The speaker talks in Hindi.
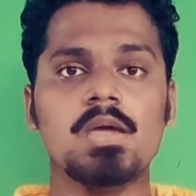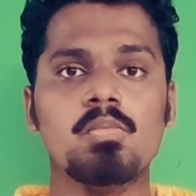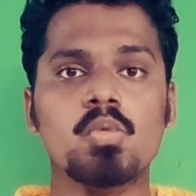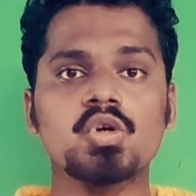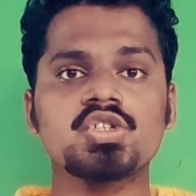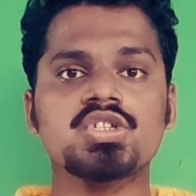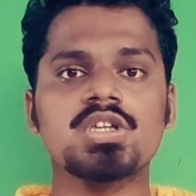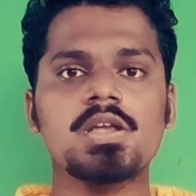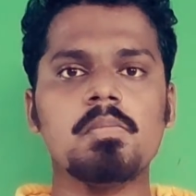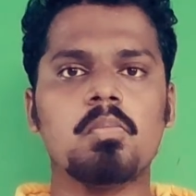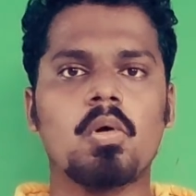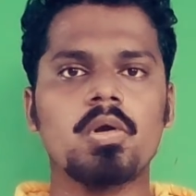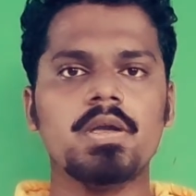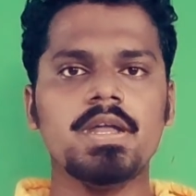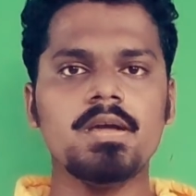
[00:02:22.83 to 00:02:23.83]
इमोशनल
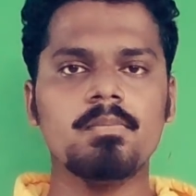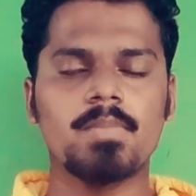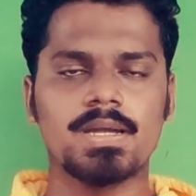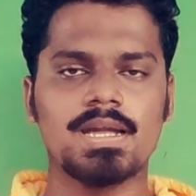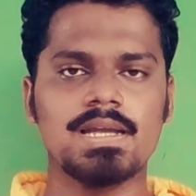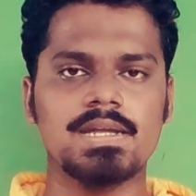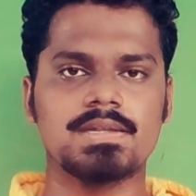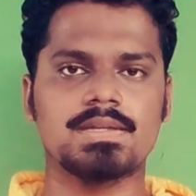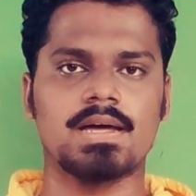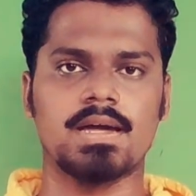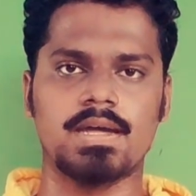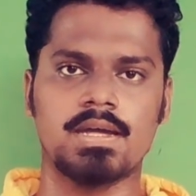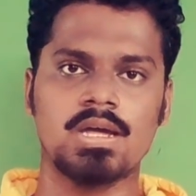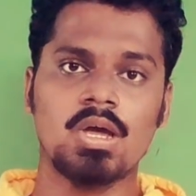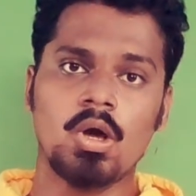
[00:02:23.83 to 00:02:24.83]
बॉन्डिंग बना लेता
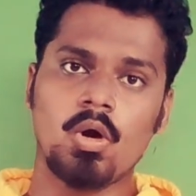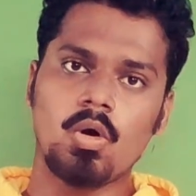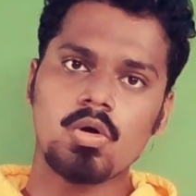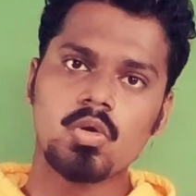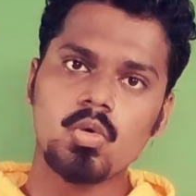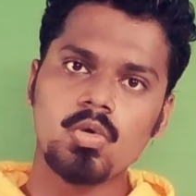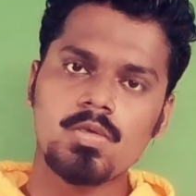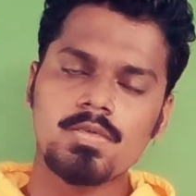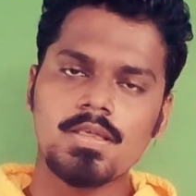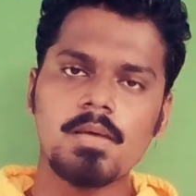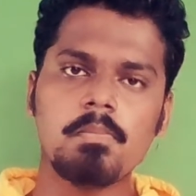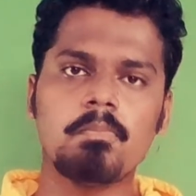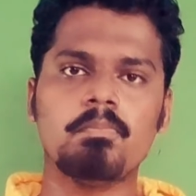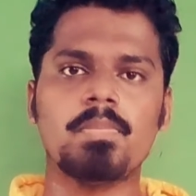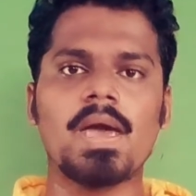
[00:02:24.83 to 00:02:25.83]
है और उससे
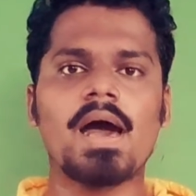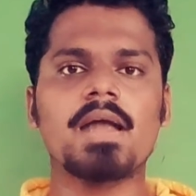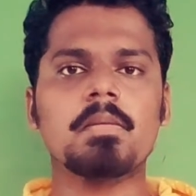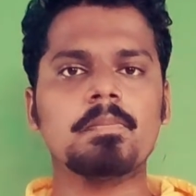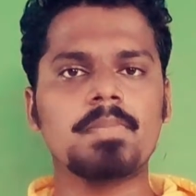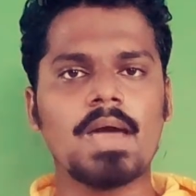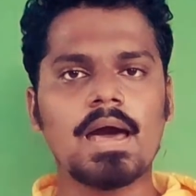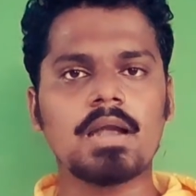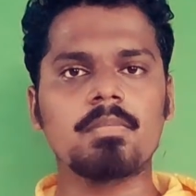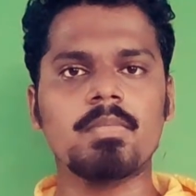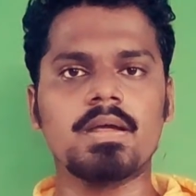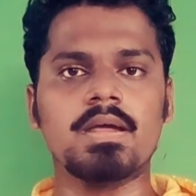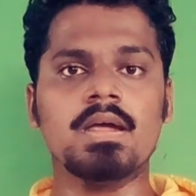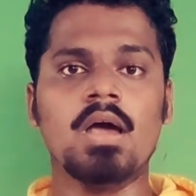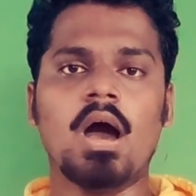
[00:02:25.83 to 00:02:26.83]
प्यार प्यार
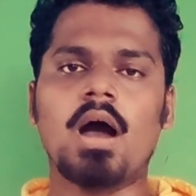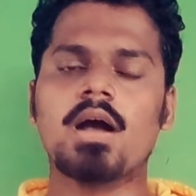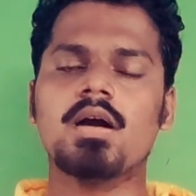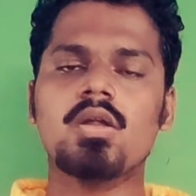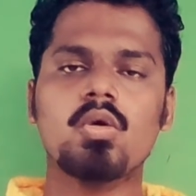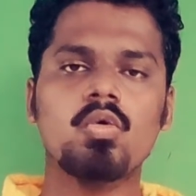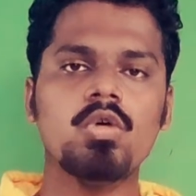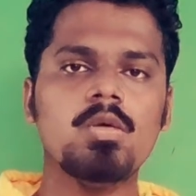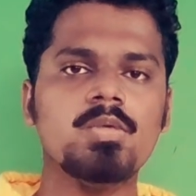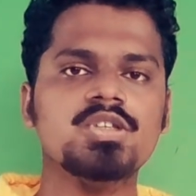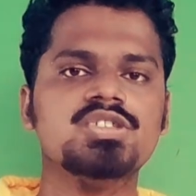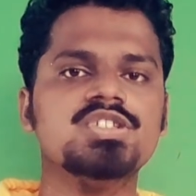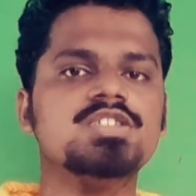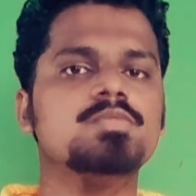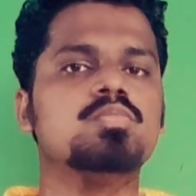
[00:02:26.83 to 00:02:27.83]
में अगर कोई भी
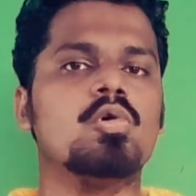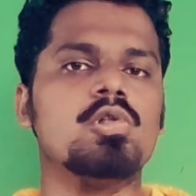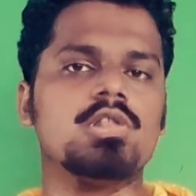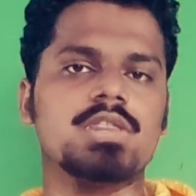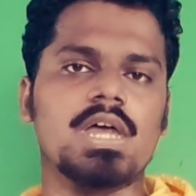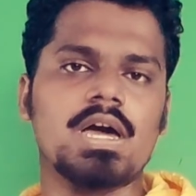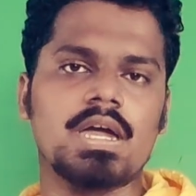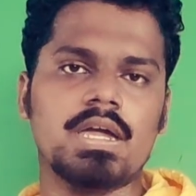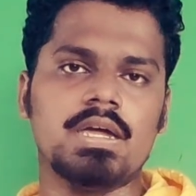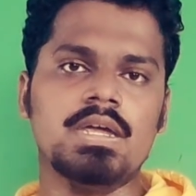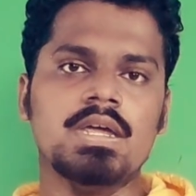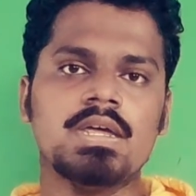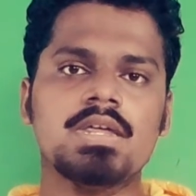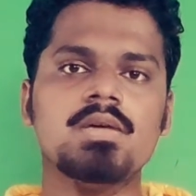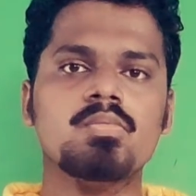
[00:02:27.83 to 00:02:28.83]
चीज़ बोलता है
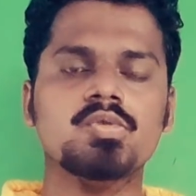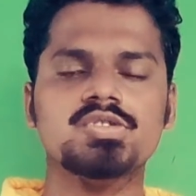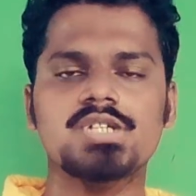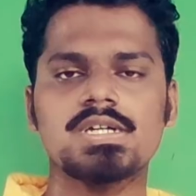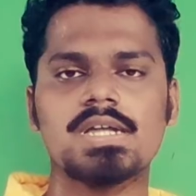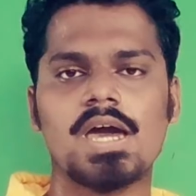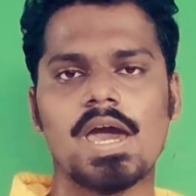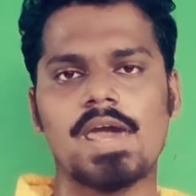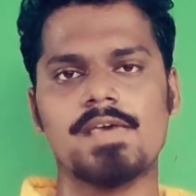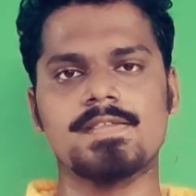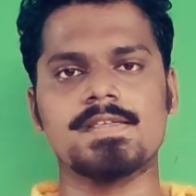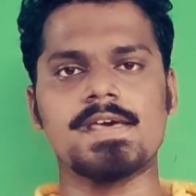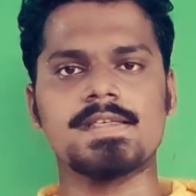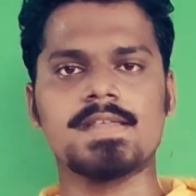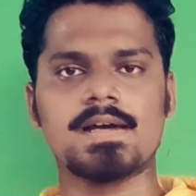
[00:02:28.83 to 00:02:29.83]
कि मुझे ना
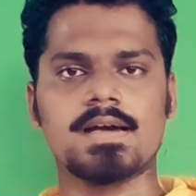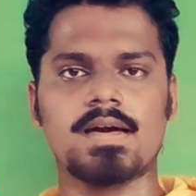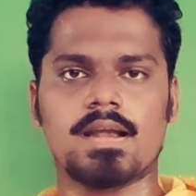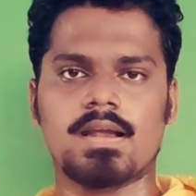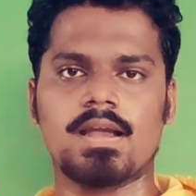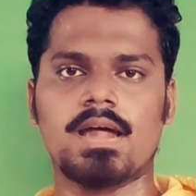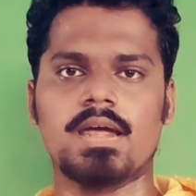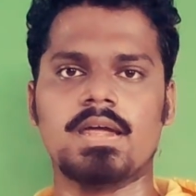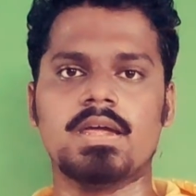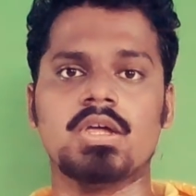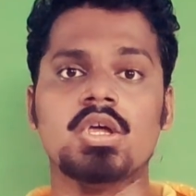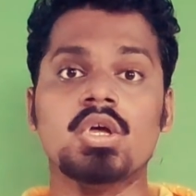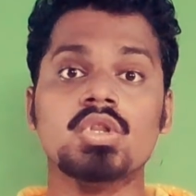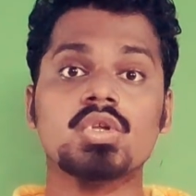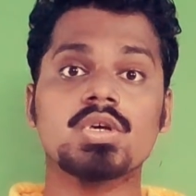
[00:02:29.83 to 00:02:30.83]
ऐसा ऐसा करना है
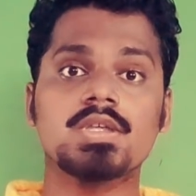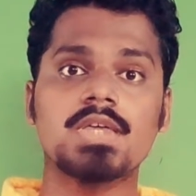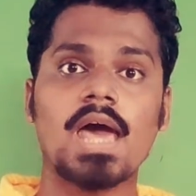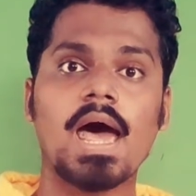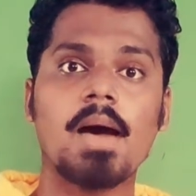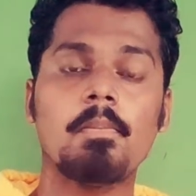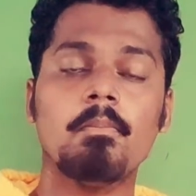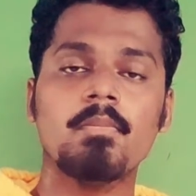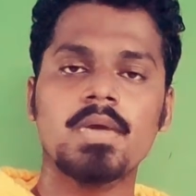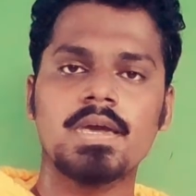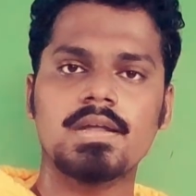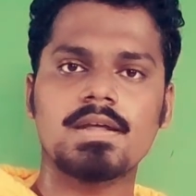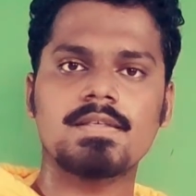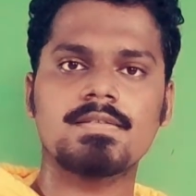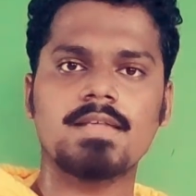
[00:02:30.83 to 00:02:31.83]
तो क्या आप
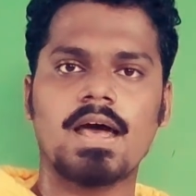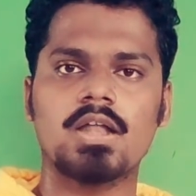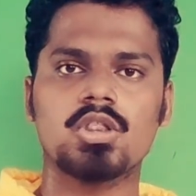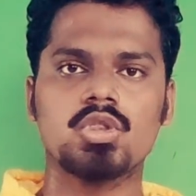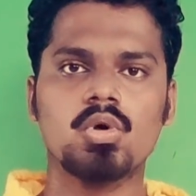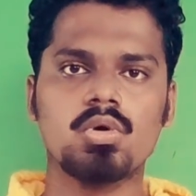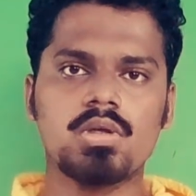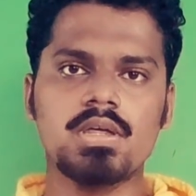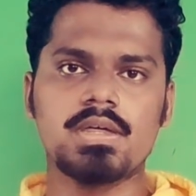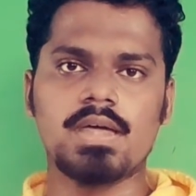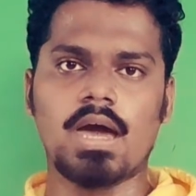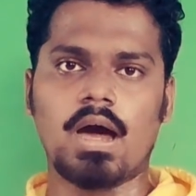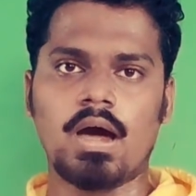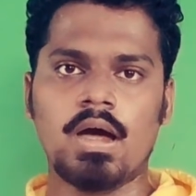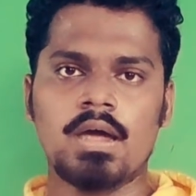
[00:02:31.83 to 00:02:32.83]
मेरा साथ दोगी
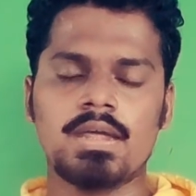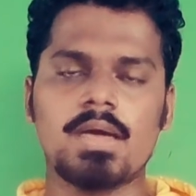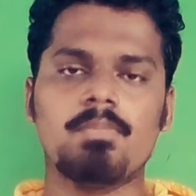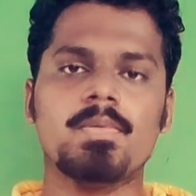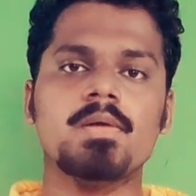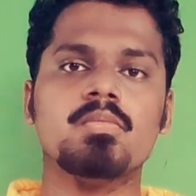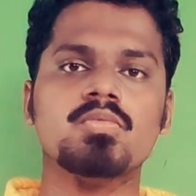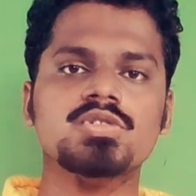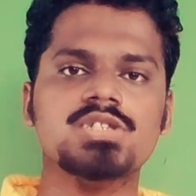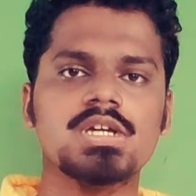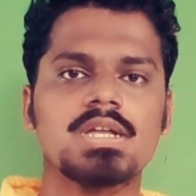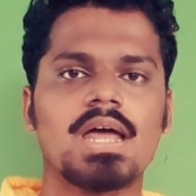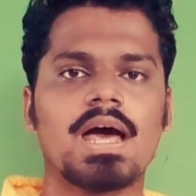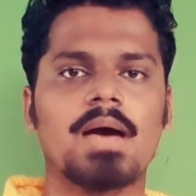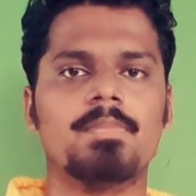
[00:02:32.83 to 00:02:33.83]
क्या या फिर मुझे
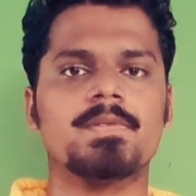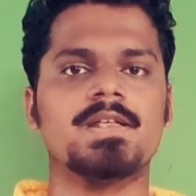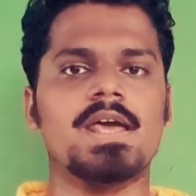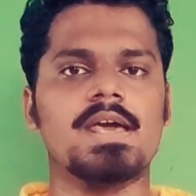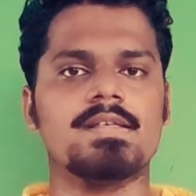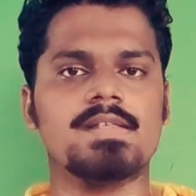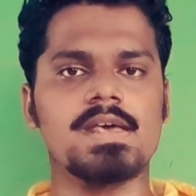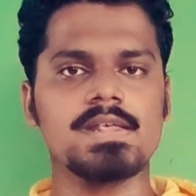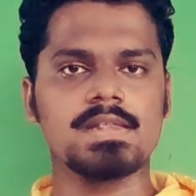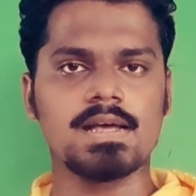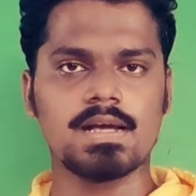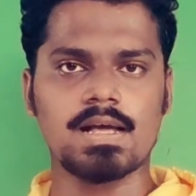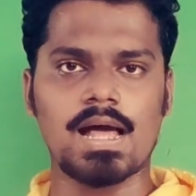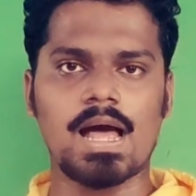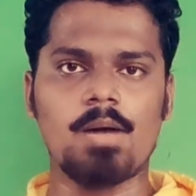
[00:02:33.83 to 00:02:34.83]
ना आपसे ऐसा ऐसा
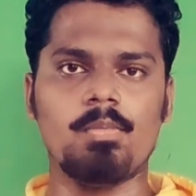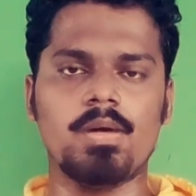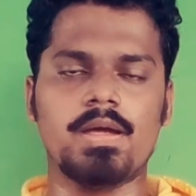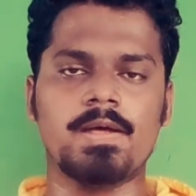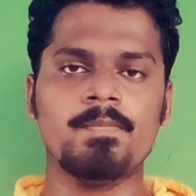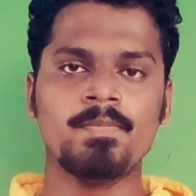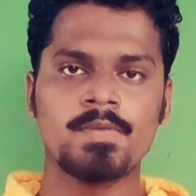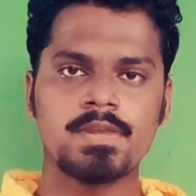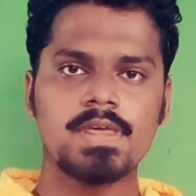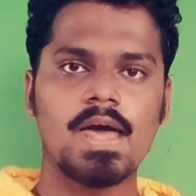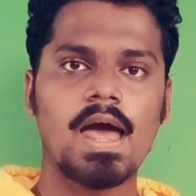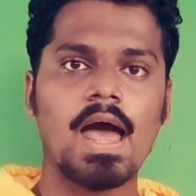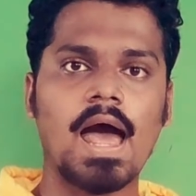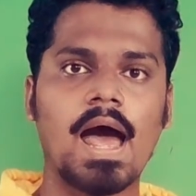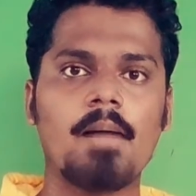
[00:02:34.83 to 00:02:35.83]
काम है क्या
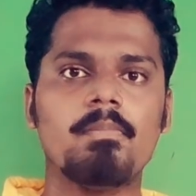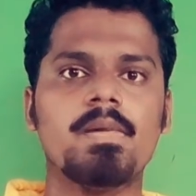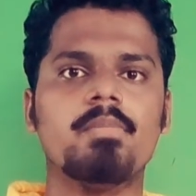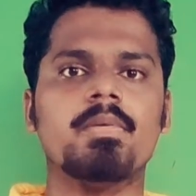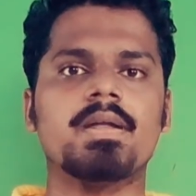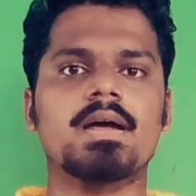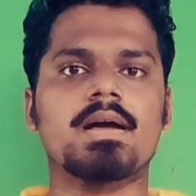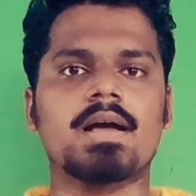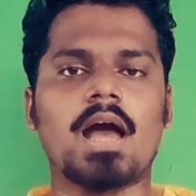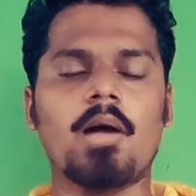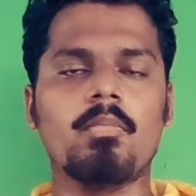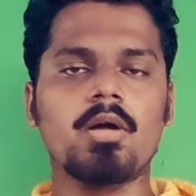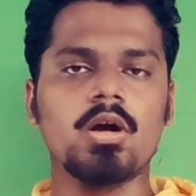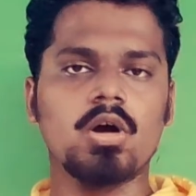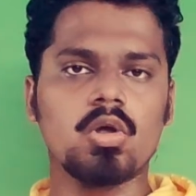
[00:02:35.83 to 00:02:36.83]
आप ये मेरा
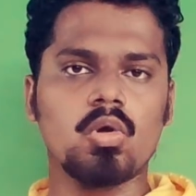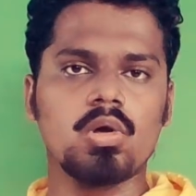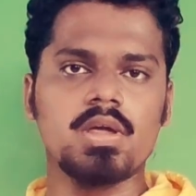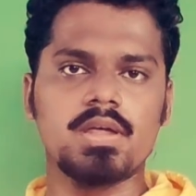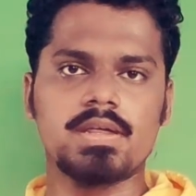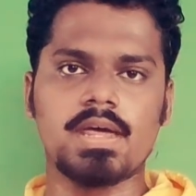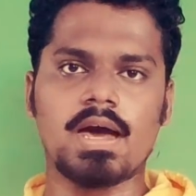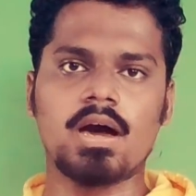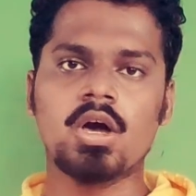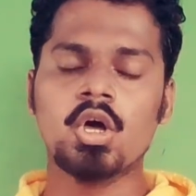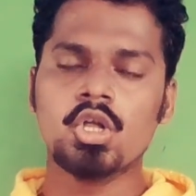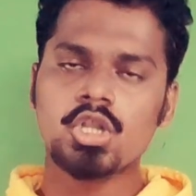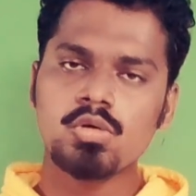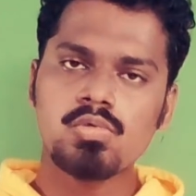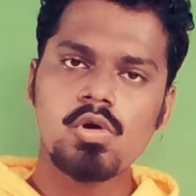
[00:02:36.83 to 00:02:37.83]
काम करोगी क्या
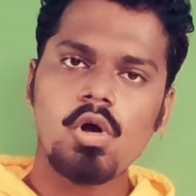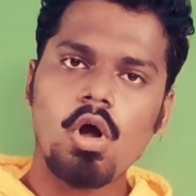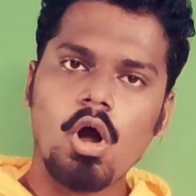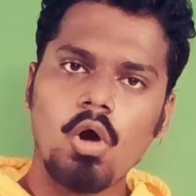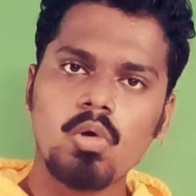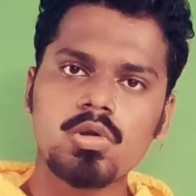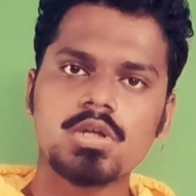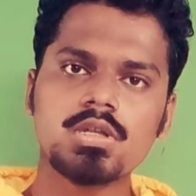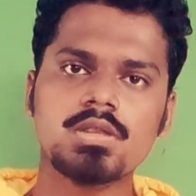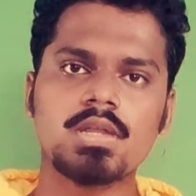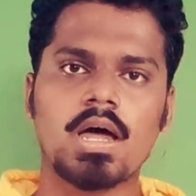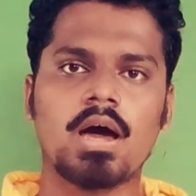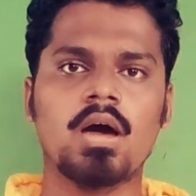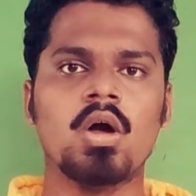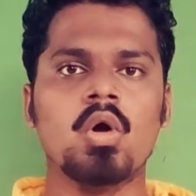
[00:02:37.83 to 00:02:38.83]
तो वो औरत ना